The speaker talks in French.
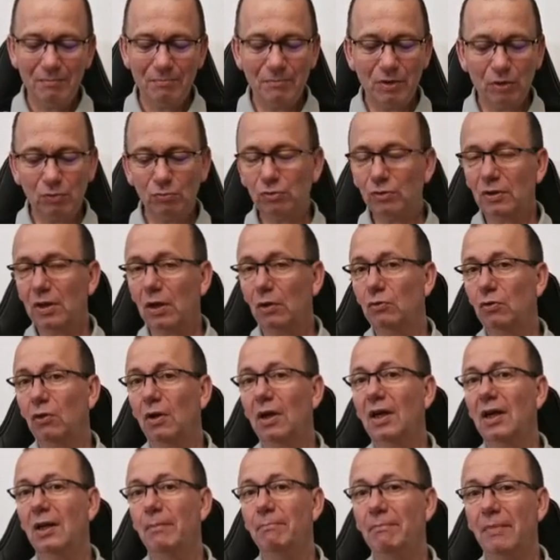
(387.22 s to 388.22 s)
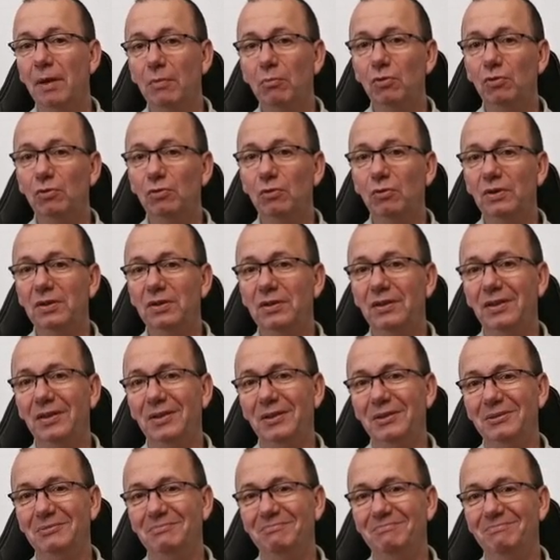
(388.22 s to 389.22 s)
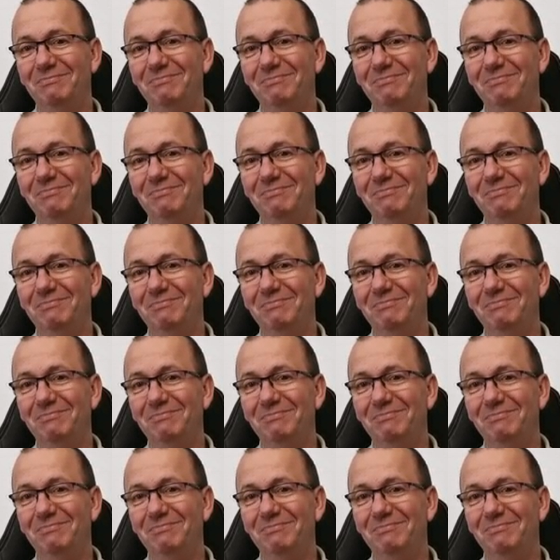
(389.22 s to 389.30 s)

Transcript: Mais en tout cas, on aura la même autorité.